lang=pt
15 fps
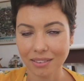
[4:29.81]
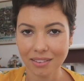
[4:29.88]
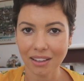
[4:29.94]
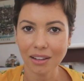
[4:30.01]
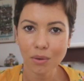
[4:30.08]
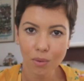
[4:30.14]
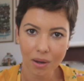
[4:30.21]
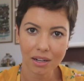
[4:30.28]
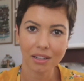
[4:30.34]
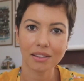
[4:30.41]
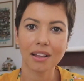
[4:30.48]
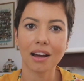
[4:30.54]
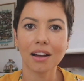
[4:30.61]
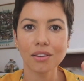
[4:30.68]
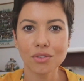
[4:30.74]
Tem
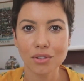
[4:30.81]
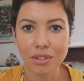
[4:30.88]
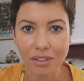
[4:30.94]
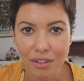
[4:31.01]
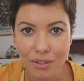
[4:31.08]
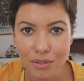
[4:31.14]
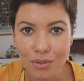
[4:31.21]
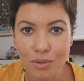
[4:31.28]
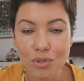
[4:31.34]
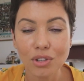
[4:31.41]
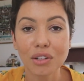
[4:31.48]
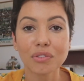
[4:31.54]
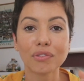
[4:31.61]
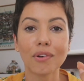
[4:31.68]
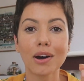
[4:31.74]
qualidade nisso? De
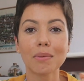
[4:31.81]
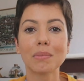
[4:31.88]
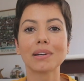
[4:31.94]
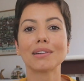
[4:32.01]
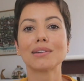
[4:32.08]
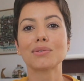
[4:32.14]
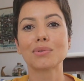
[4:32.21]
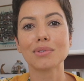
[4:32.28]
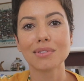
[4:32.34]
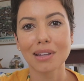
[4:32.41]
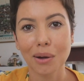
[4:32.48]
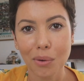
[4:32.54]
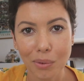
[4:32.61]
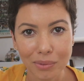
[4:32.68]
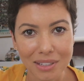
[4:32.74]
que forma que isso
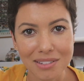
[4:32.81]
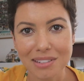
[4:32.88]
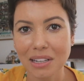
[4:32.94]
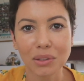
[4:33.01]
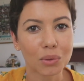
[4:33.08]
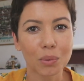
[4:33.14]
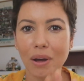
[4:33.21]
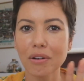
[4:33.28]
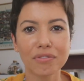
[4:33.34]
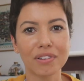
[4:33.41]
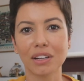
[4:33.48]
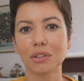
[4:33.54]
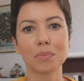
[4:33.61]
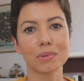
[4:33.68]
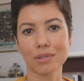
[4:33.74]
está acontecendo? Não é o
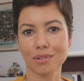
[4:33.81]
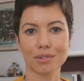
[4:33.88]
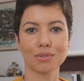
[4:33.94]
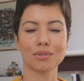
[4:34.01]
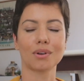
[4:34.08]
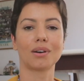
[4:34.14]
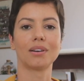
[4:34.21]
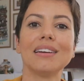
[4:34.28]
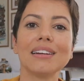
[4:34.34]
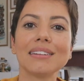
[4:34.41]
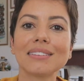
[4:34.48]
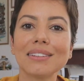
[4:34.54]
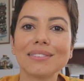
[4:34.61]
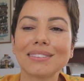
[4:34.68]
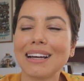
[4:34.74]
fato por si só.
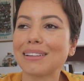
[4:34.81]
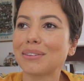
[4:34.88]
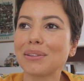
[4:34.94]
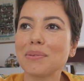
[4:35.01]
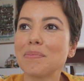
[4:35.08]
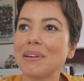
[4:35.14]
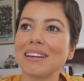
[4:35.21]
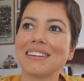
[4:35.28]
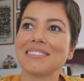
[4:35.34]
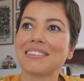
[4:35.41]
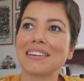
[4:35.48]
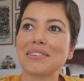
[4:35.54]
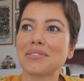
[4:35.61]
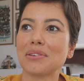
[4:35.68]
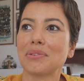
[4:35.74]
Então tá, tudo bem,
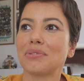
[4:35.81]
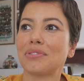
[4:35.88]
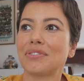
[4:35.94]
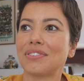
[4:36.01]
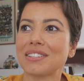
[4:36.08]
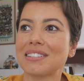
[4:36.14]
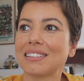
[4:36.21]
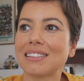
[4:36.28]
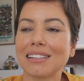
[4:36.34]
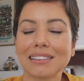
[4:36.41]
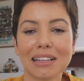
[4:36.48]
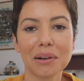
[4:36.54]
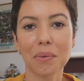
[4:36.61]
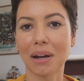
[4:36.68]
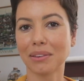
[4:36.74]
gente, eu vou fazer
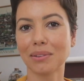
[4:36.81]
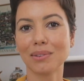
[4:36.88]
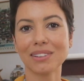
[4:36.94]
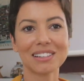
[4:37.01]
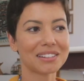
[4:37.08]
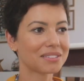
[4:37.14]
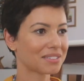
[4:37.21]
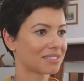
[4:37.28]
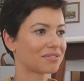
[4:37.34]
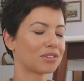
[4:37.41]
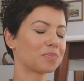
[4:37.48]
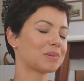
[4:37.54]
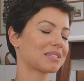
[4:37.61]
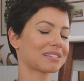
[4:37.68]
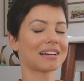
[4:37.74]
34 anos,
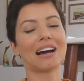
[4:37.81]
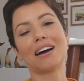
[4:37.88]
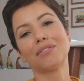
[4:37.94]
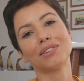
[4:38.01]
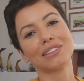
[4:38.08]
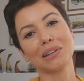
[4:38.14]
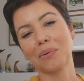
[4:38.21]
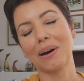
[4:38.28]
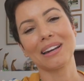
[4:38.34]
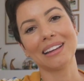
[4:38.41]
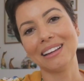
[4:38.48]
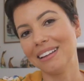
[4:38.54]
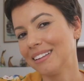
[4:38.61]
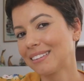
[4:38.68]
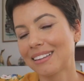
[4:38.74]
vou piscar, vou ter
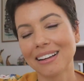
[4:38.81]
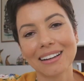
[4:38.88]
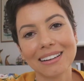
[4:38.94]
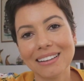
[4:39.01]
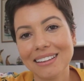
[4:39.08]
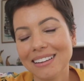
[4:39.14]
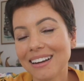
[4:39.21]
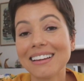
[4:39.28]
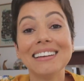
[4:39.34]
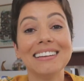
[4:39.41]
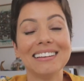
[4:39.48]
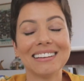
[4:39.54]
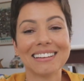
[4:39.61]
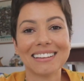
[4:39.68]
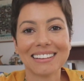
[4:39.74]
40, e aí?